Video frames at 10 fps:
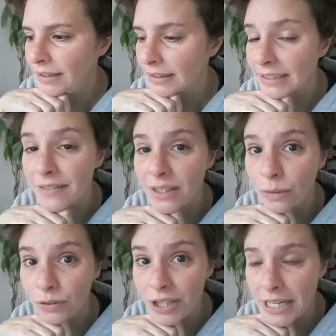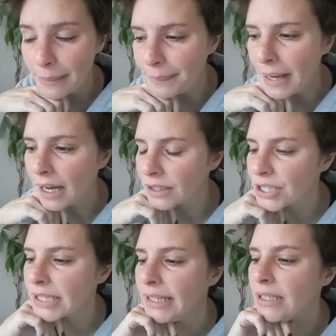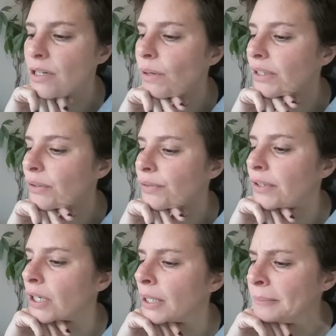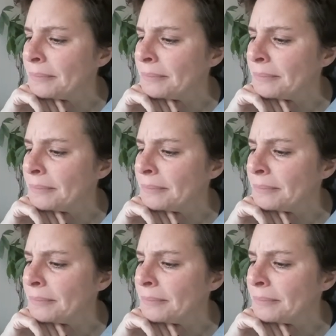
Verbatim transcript: Ça faisait longtemps que j'avais pas chialé, je crois, dans ce vlog.